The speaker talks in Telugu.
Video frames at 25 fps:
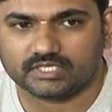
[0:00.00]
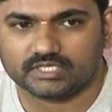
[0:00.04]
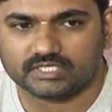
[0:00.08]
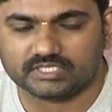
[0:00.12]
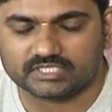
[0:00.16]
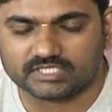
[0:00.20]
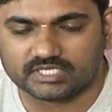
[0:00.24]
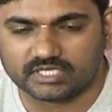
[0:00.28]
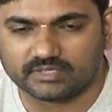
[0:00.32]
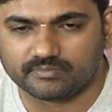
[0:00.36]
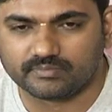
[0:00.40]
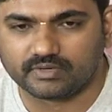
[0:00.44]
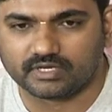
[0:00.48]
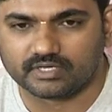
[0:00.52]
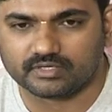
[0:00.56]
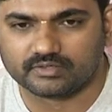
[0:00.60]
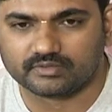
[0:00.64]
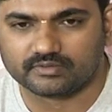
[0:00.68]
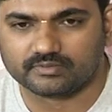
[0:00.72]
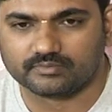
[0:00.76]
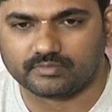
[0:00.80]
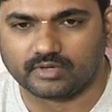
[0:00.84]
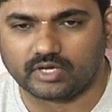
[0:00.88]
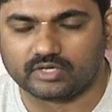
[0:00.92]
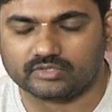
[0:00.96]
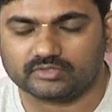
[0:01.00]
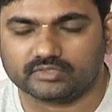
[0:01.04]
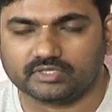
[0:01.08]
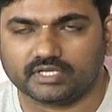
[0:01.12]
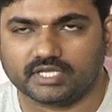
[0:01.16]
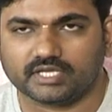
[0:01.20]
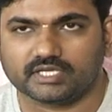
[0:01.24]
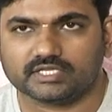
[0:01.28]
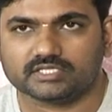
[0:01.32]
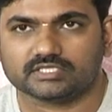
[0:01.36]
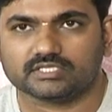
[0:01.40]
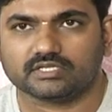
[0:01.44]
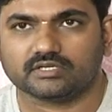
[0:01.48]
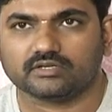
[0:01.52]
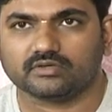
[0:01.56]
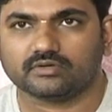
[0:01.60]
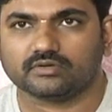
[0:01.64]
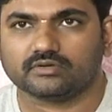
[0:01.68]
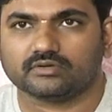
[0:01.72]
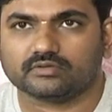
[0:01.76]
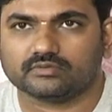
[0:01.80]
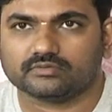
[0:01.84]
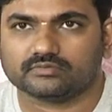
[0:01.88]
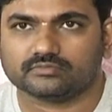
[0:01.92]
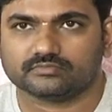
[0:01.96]
ఈ సినిమా మారుతి టాకీస్లో
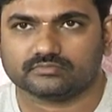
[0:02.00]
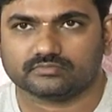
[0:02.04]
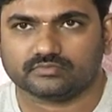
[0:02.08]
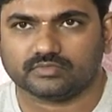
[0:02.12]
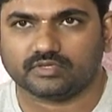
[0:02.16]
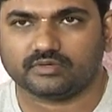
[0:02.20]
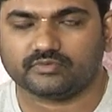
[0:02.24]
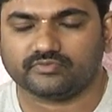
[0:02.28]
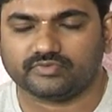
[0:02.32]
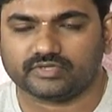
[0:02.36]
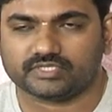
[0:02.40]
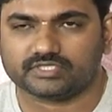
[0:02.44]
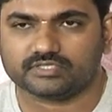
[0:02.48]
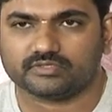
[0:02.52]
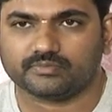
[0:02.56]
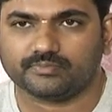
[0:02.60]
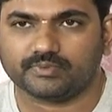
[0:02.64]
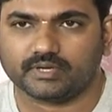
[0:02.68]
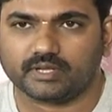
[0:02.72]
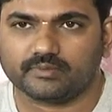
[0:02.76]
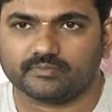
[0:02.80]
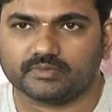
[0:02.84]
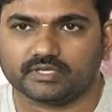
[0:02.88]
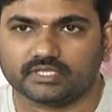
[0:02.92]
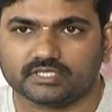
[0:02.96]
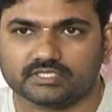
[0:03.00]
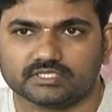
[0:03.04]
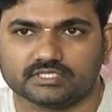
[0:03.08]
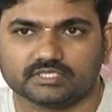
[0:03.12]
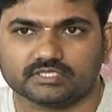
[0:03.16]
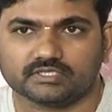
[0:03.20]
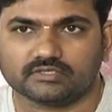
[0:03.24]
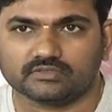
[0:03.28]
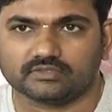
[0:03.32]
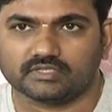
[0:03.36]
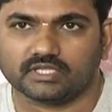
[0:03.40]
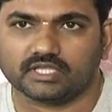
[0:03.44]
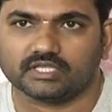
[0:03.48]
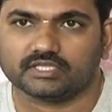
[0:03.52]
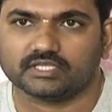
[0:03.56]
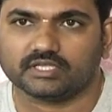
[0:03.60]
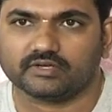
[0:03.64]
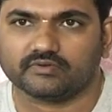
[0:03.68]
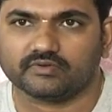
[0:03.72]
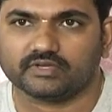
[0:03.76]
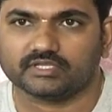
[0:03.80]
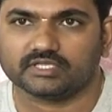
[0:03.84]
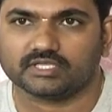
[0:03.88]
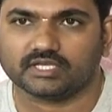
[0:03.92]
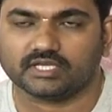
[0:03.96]
ఫస్ట్ ప్రేమకథ చిత్రం దాని
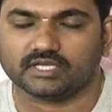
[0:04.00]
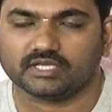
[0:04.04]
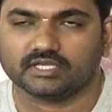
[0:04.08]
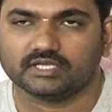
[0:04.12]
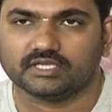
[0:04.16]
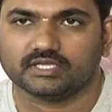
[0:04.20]
తర్వాత